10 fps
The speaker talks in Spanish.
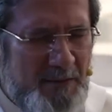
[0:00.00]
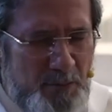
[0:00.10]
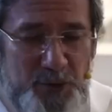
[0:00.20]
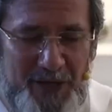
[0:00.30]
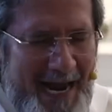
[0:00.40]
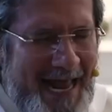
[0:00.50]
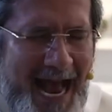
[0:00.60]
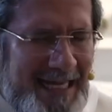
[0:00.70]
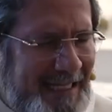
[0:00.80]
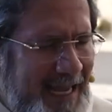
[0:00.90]
buscar a
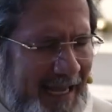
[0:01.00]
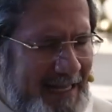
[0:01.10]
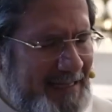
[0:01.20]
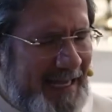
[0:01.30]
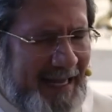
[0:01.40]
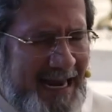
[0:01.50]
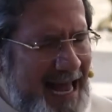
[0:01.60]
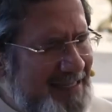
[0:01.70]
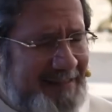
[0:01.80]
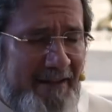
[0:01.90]
alguien que te
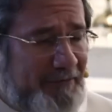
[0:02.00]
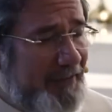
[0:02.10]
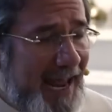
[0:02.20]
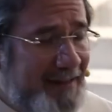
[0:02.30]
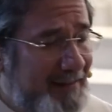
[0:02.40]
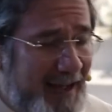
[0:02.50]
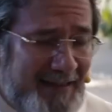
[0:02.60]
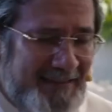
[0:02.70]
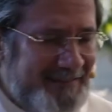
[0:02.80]
las defienda.